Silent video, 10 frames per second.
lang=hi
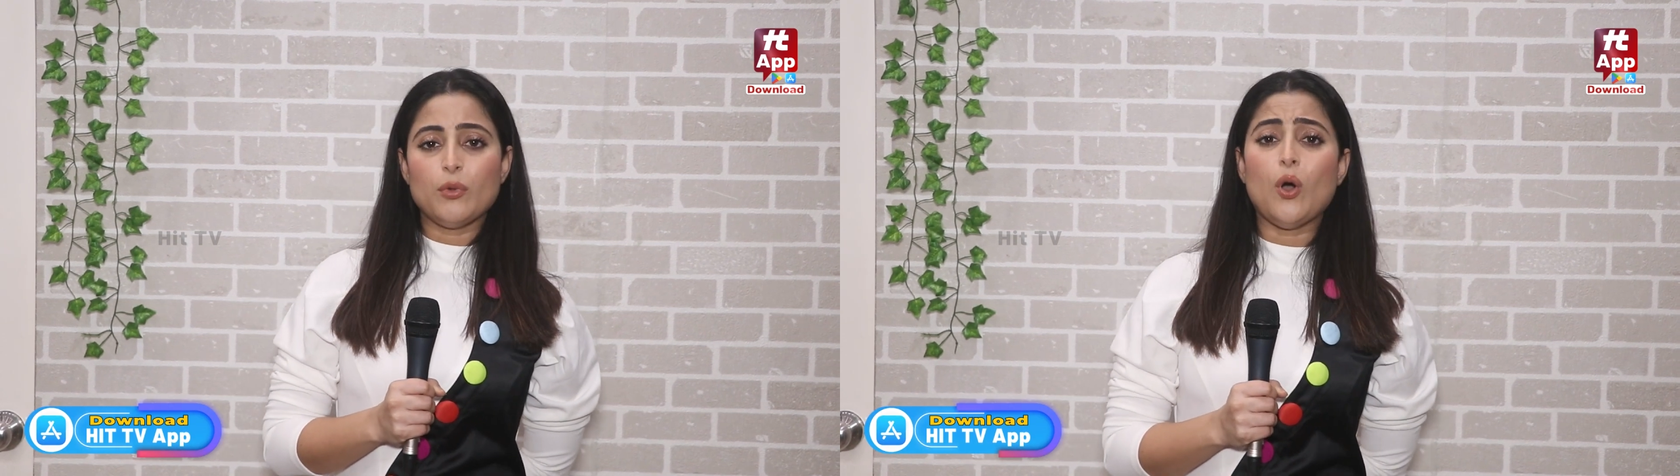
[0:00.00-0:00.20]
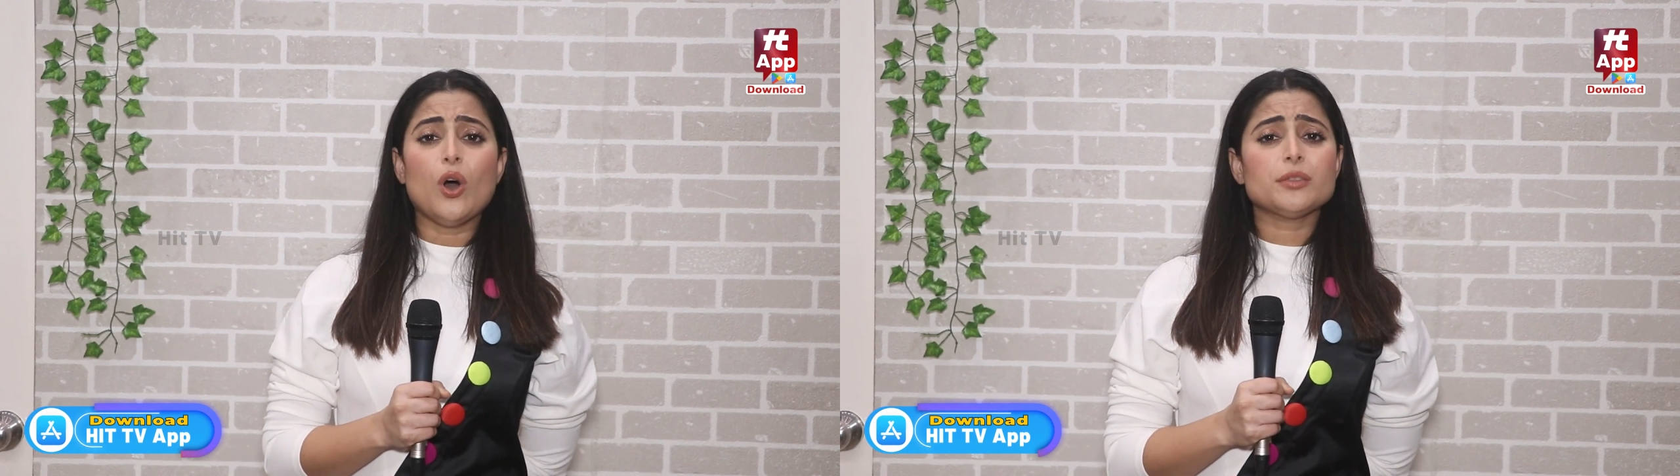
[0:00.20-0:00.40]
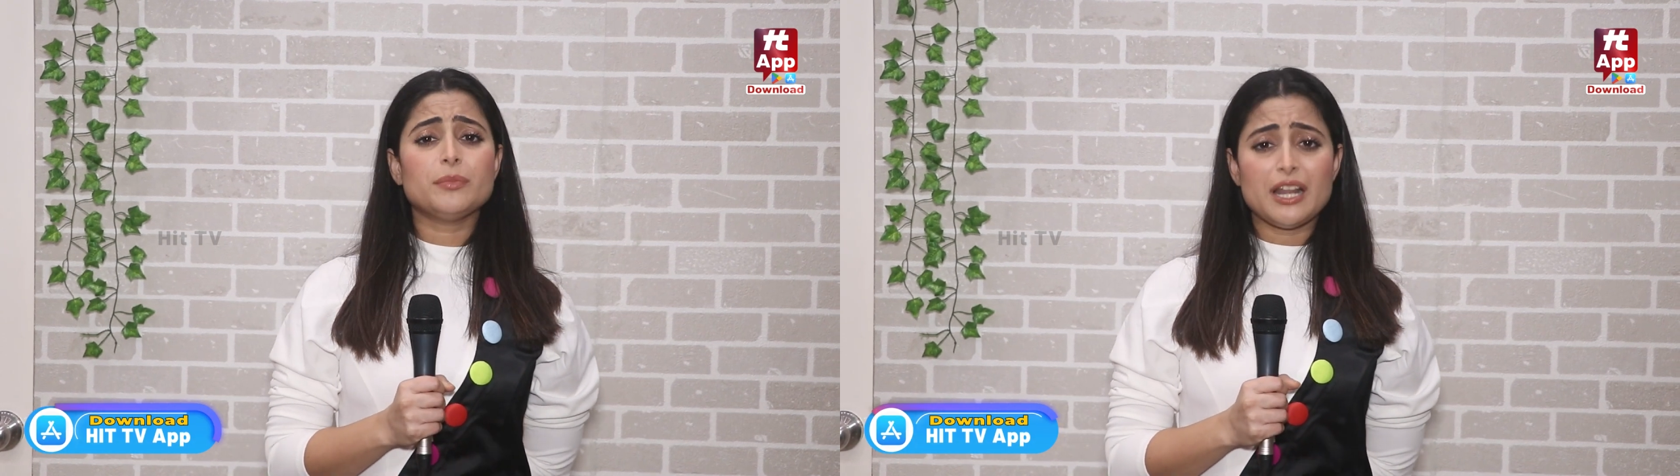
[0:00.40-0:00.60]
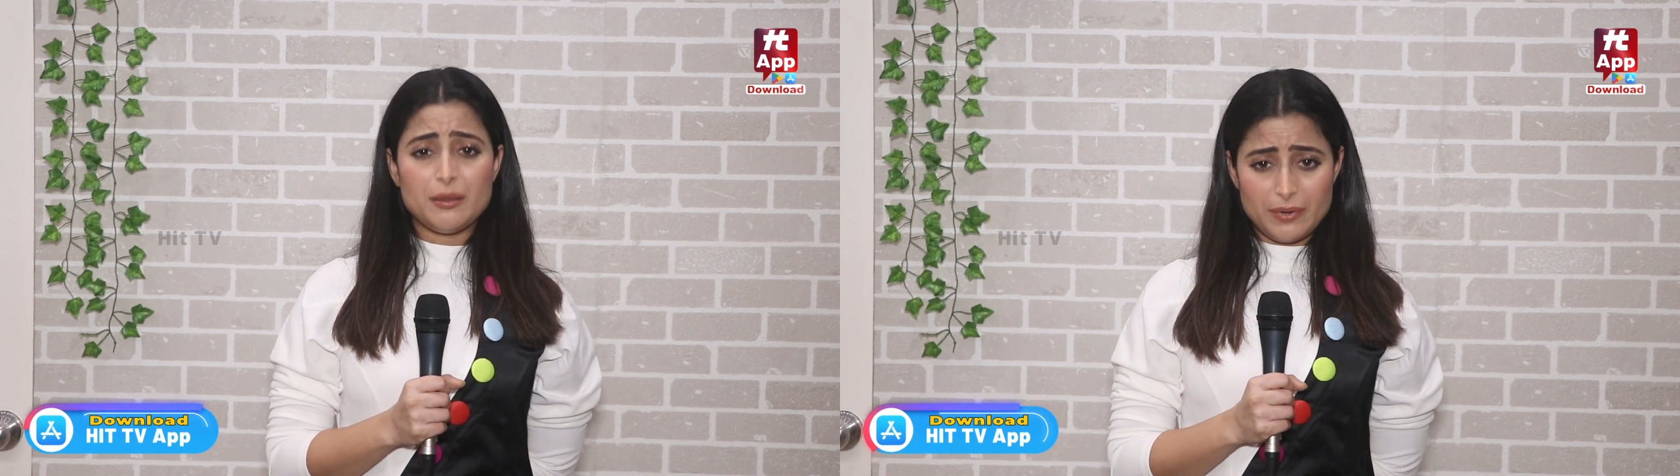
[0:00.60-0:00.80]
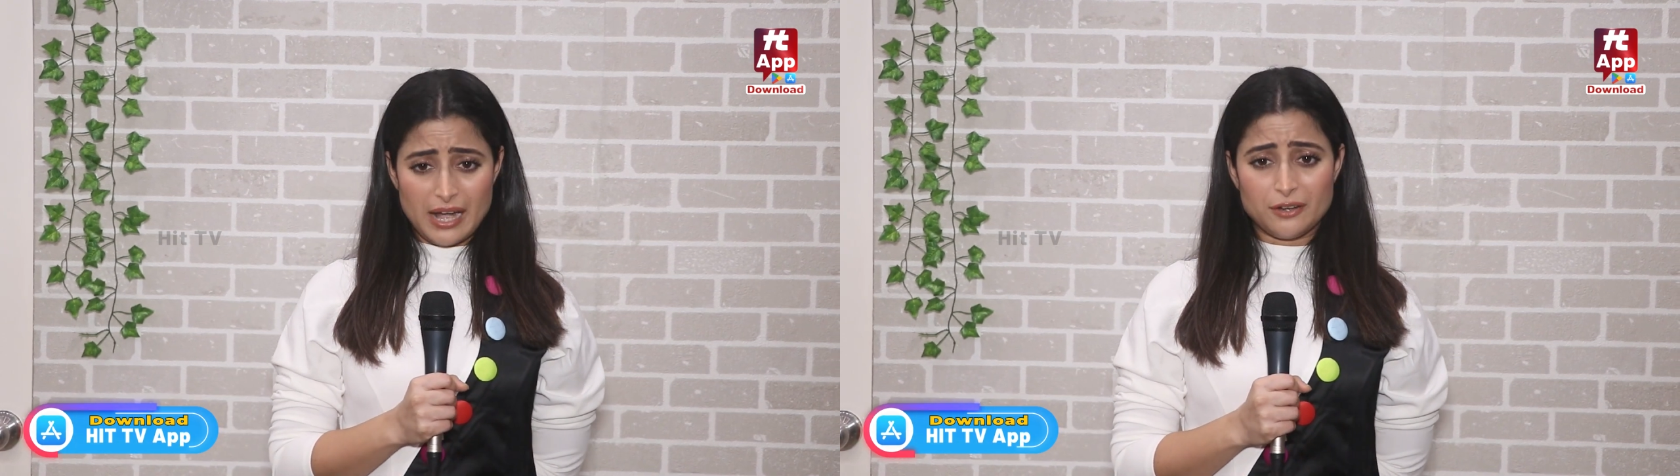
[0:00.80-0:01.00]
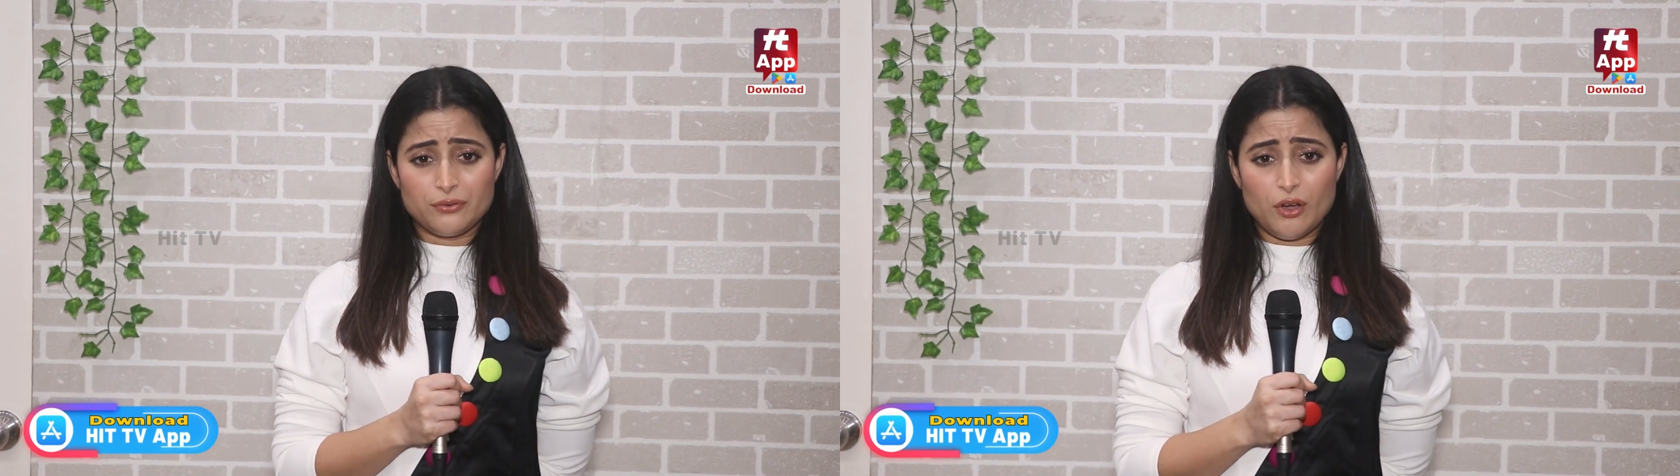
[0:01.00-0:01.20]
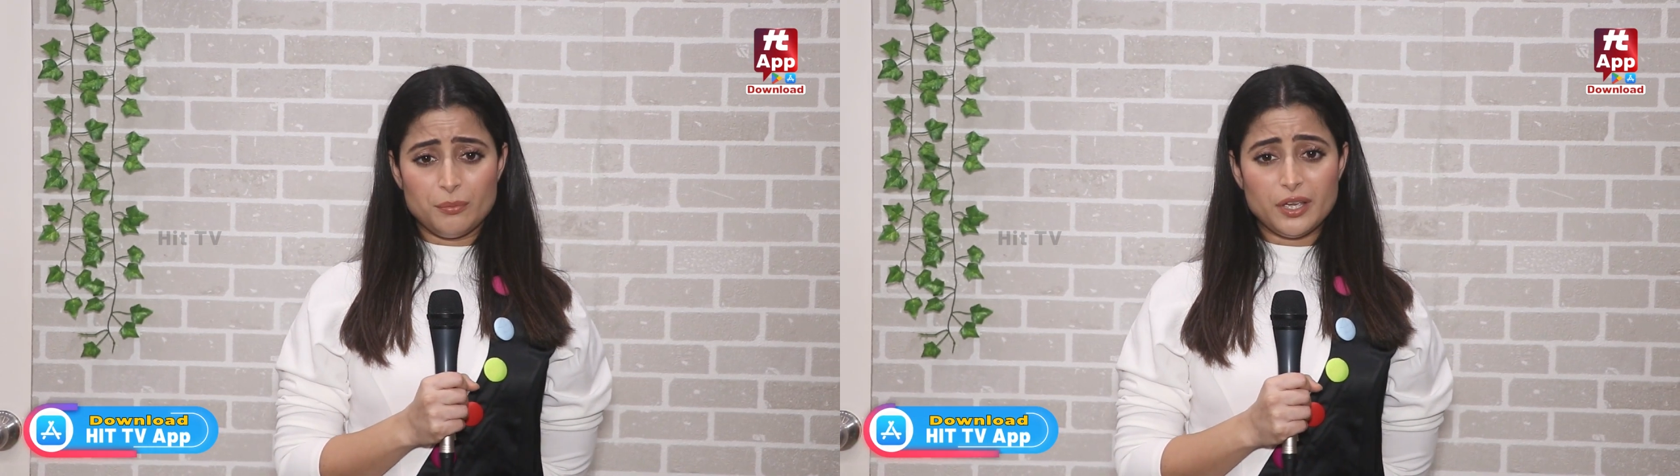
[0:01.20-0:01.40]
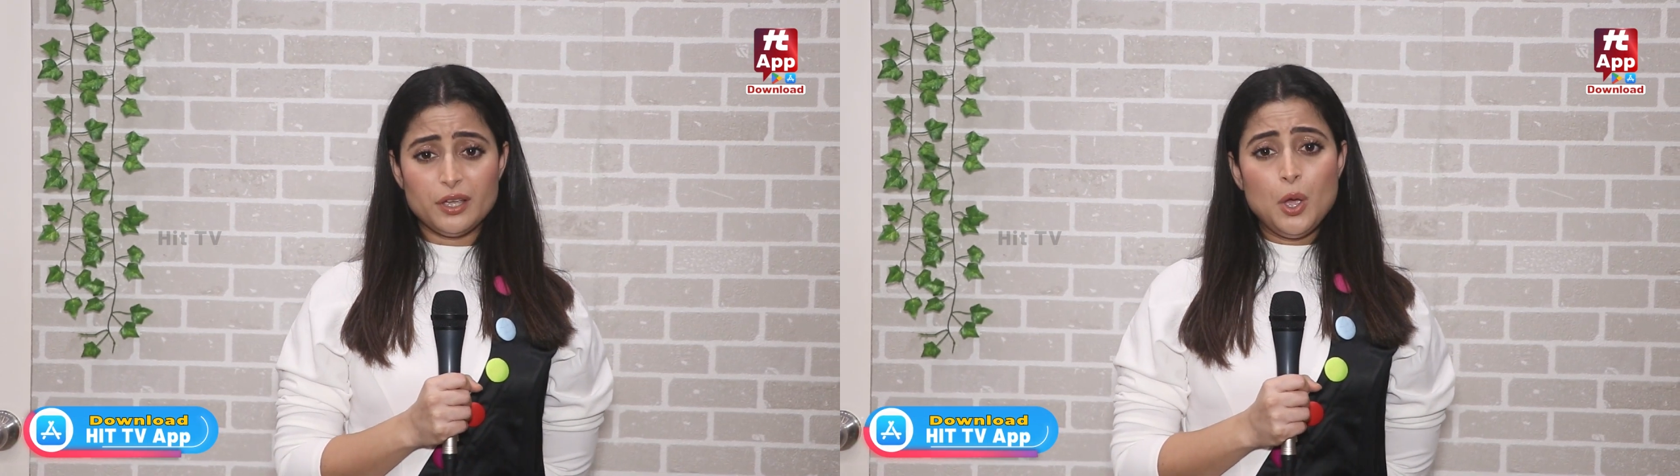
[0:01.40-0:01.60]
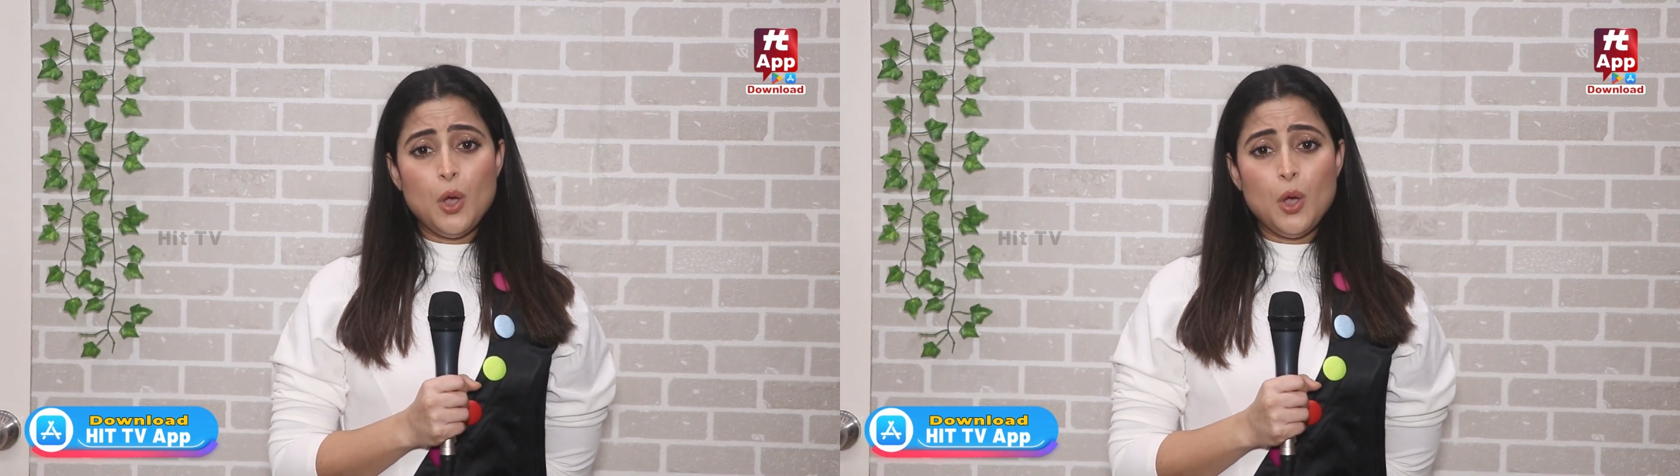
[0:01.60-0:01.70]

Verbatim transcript: बहुत बड़ा प्लेटफॉर्म है